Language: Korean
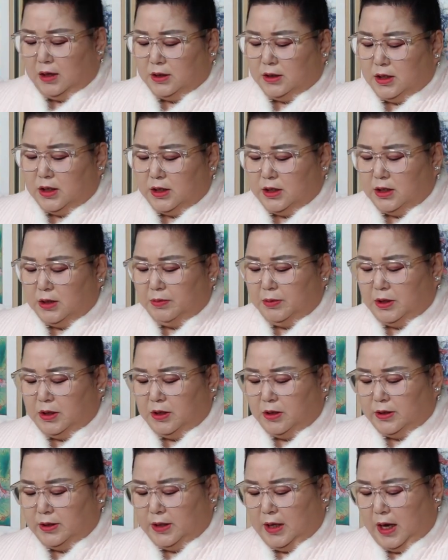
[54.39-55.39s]

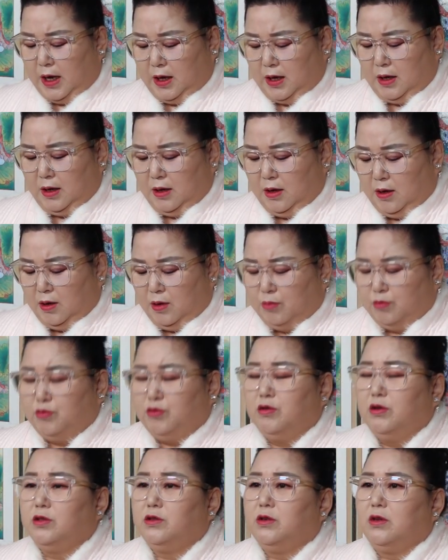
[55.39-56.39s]
72년생
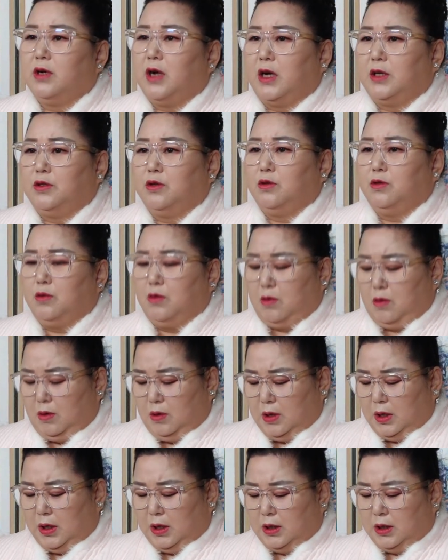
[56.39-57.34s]
무엇을 가져도